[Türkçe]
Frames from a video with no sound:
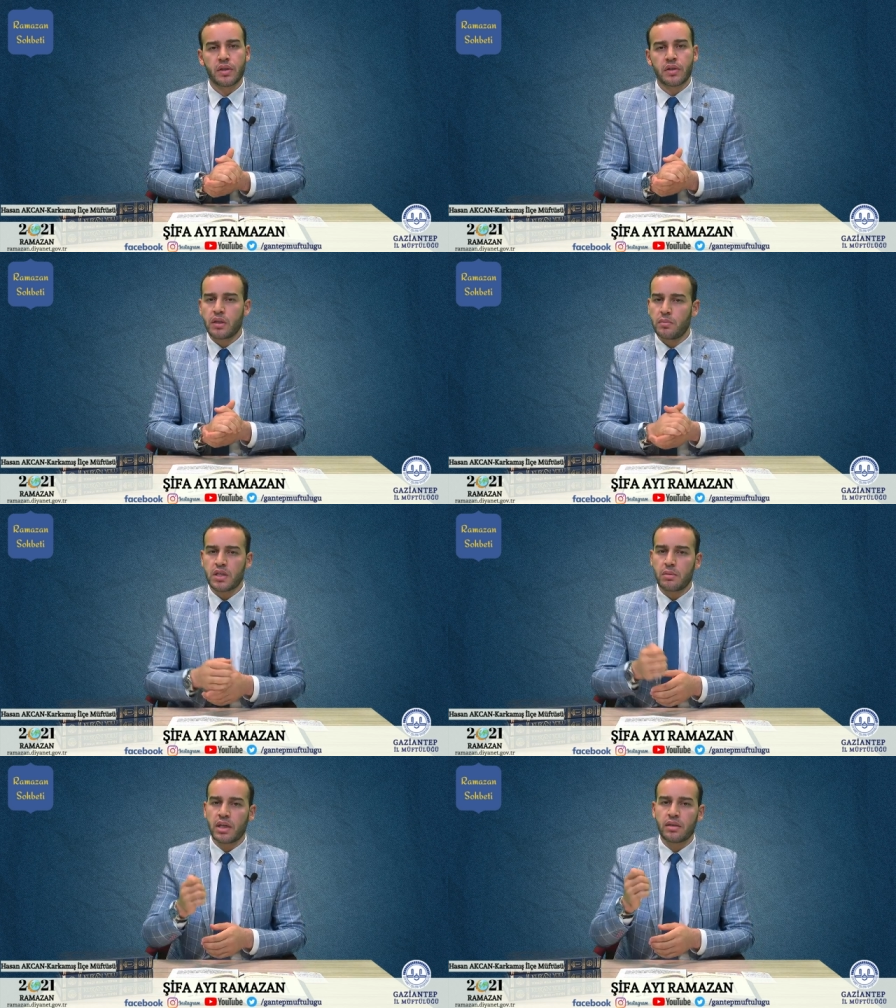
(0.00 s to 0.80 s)
Kimi
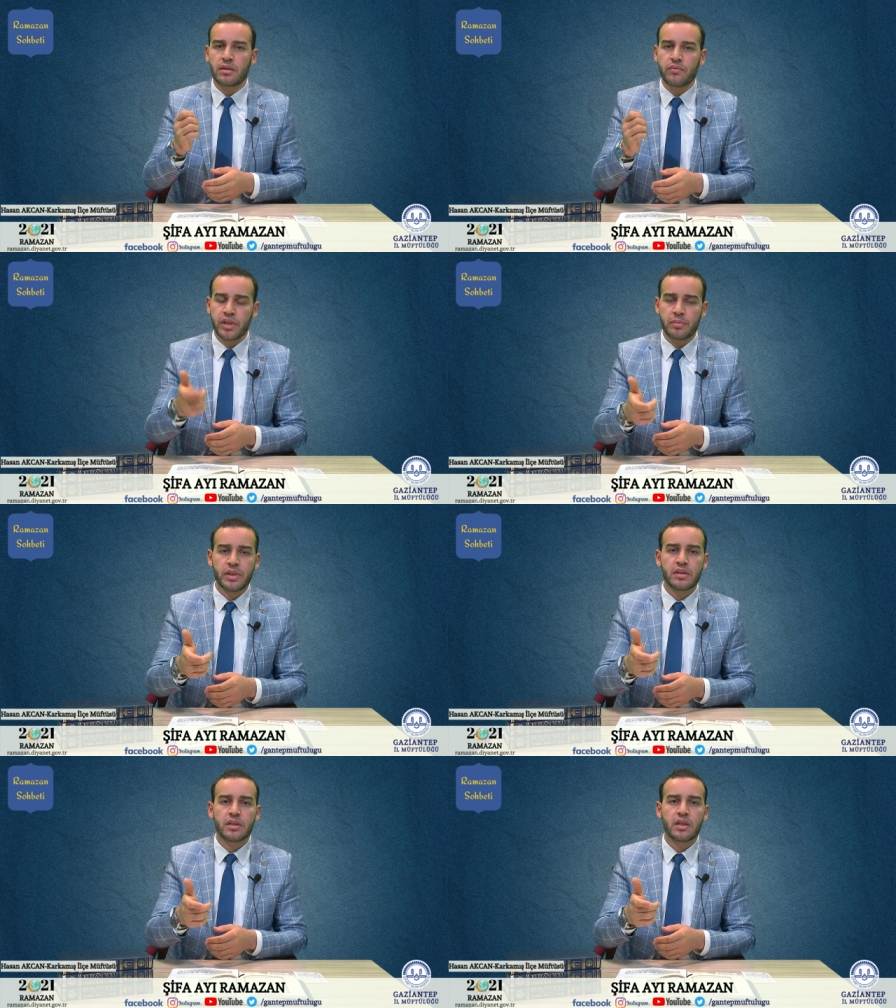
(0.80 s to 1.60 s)
zaman
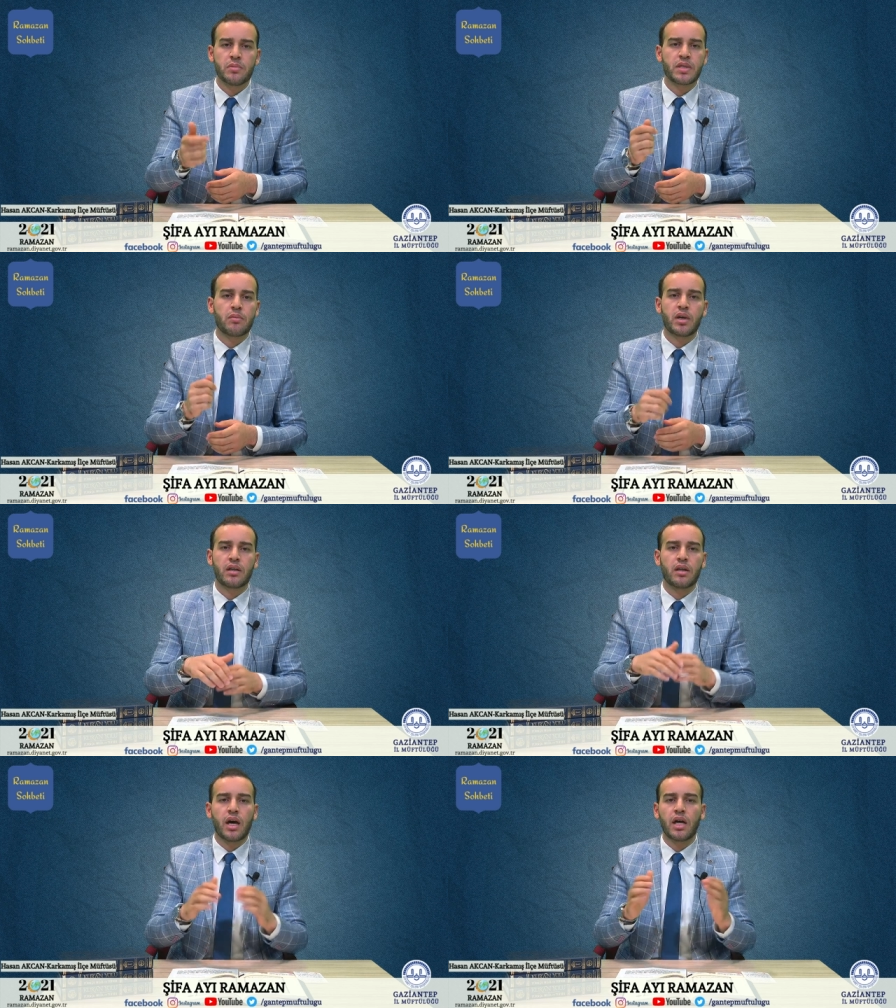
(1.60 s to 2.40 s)
vermek, kimi zaman
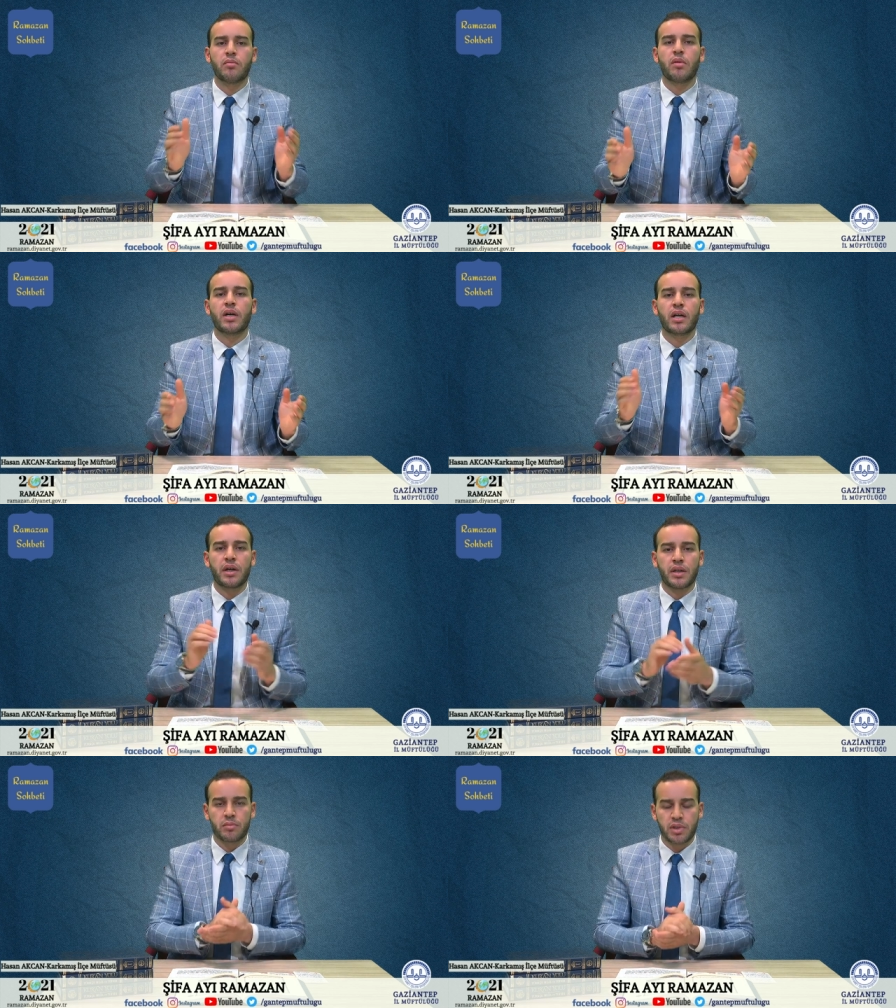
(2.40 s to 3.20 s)
almamak
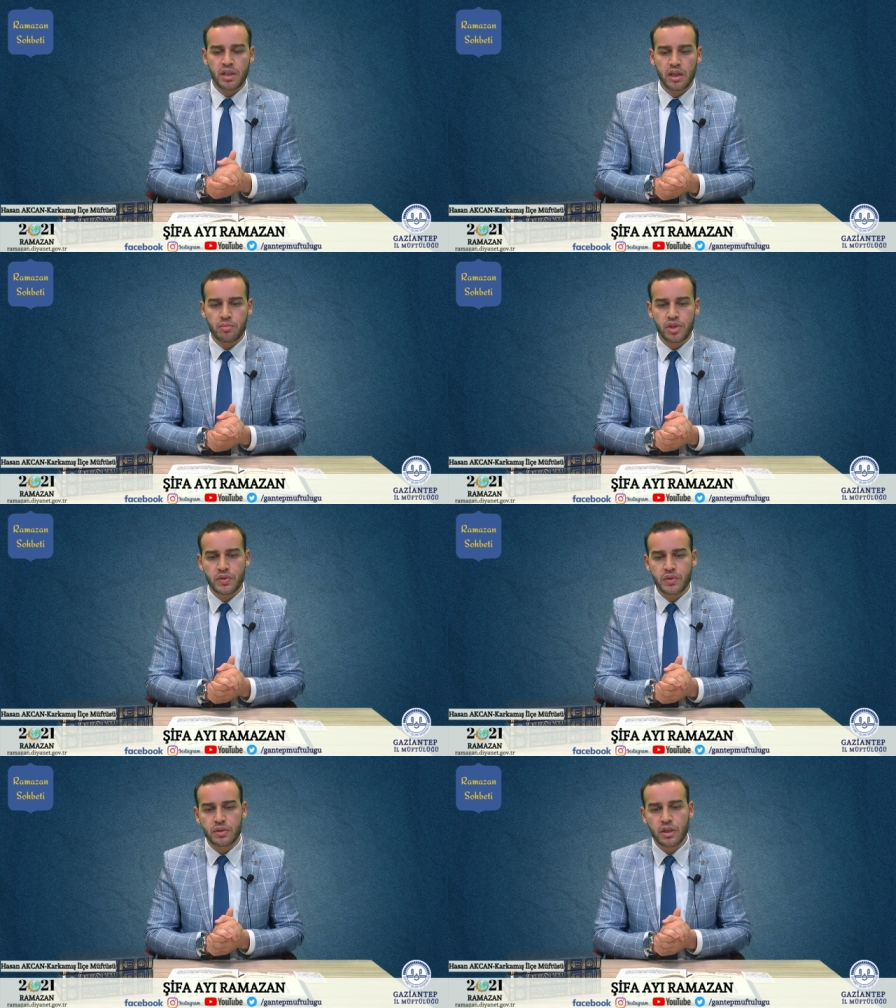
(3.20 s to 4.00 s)
anlamına
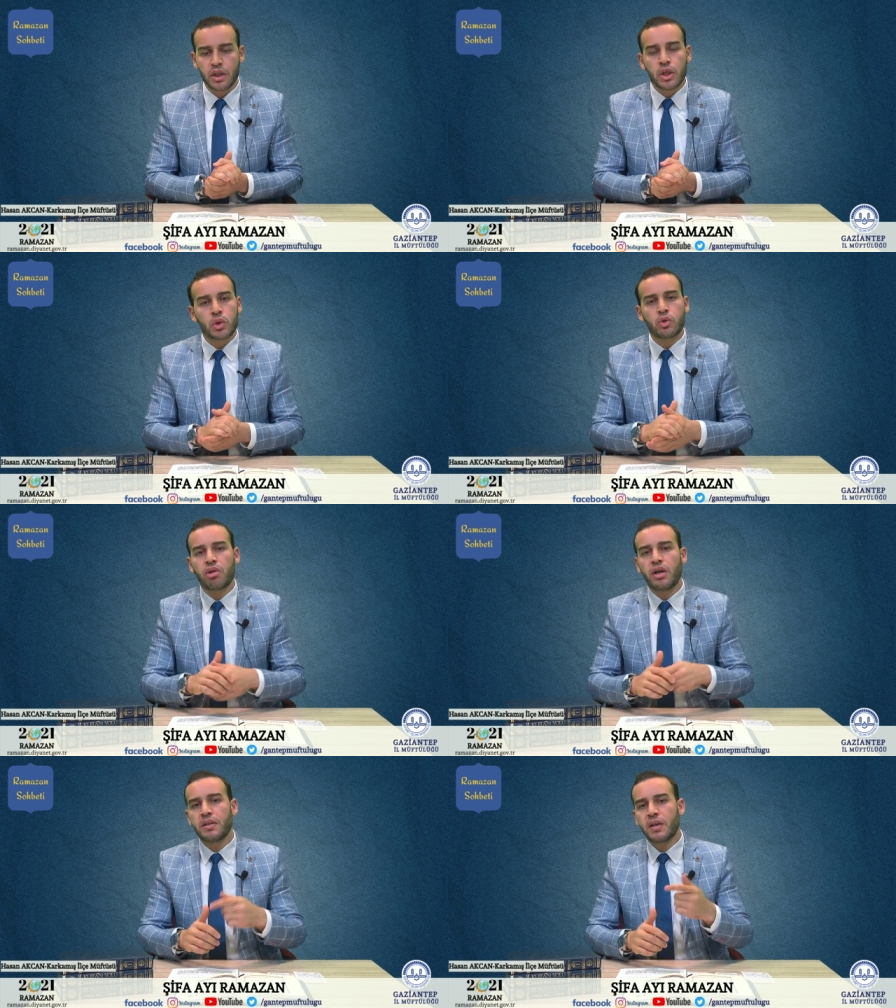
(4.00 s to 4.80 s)
gelmiştir.
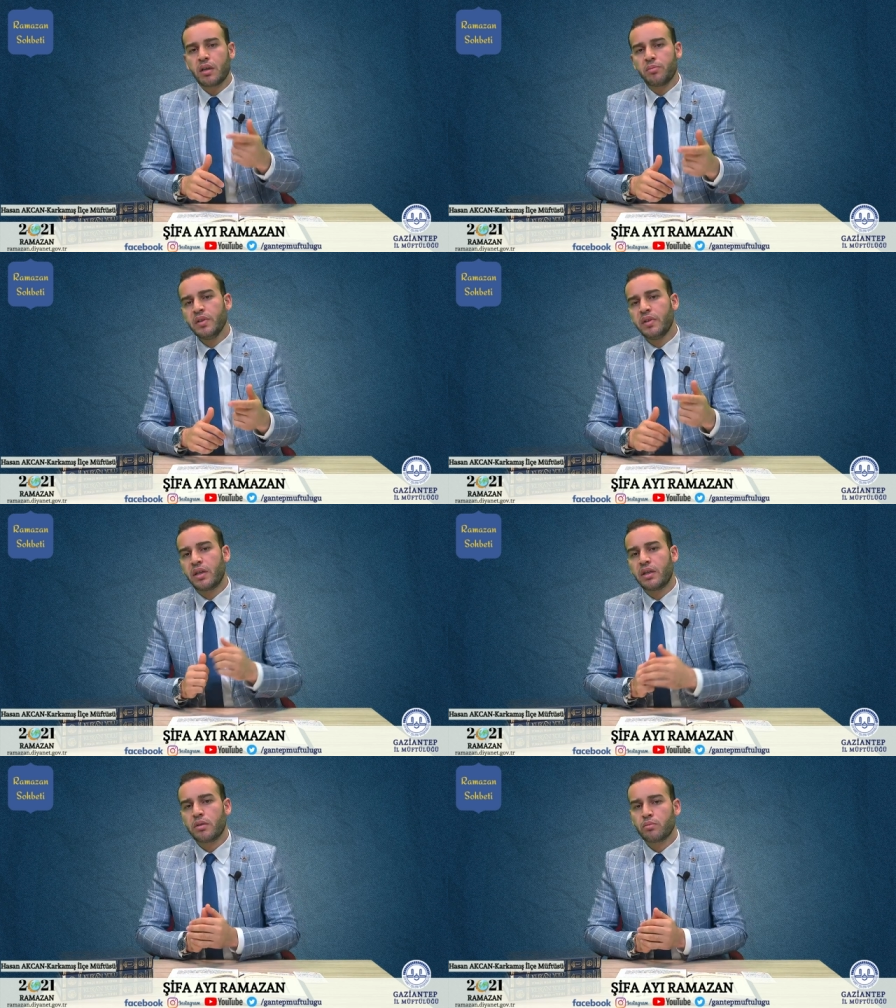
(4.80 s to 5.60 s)
Kur'an-ı Kerim'de de
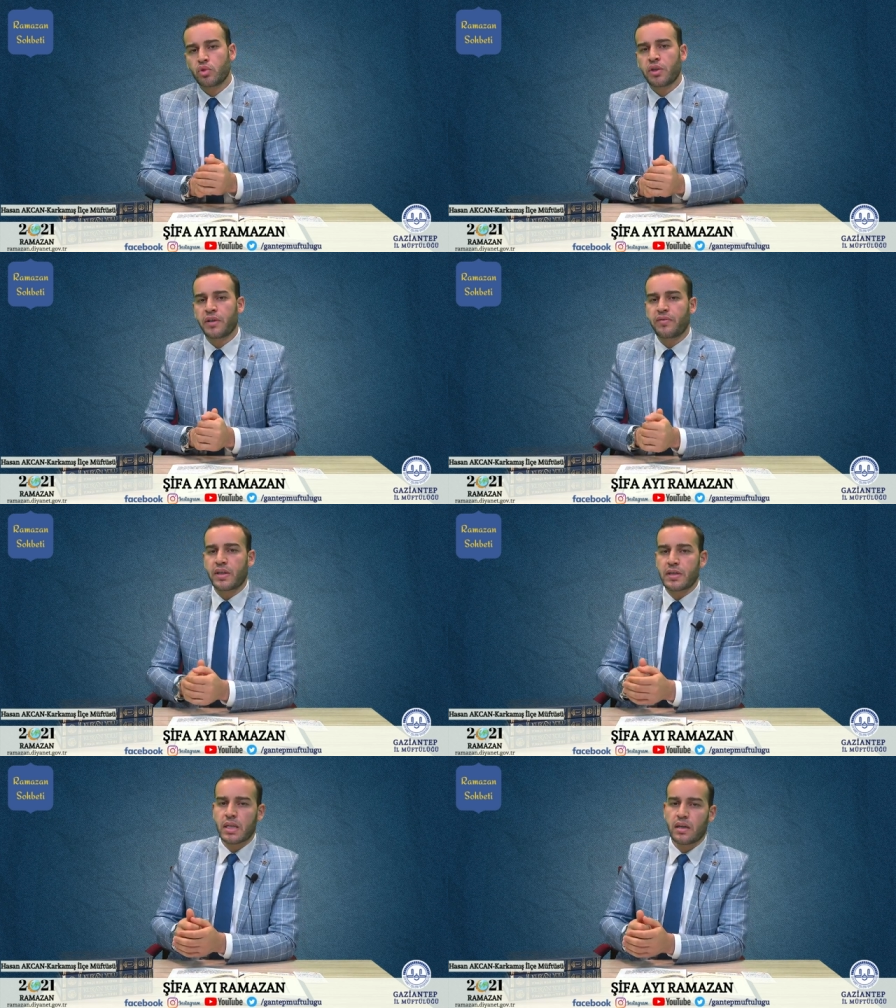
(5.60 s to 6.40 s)
buna
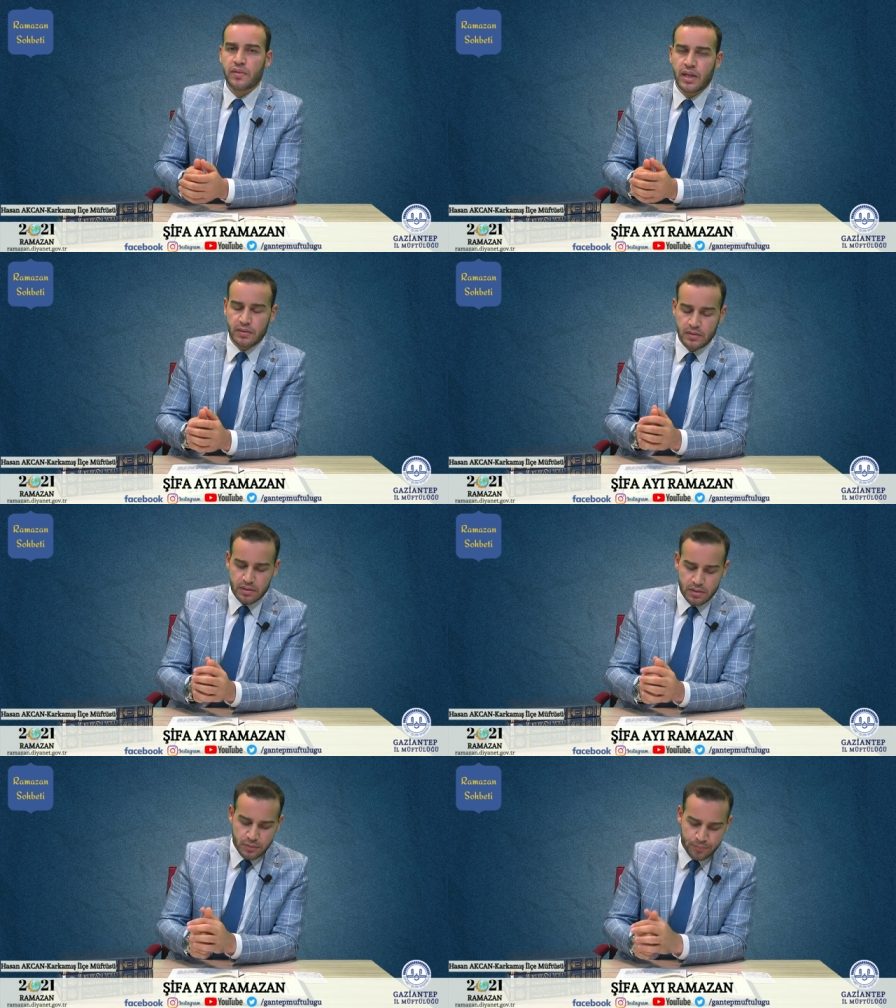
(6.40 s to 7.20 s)
referanslar vardır.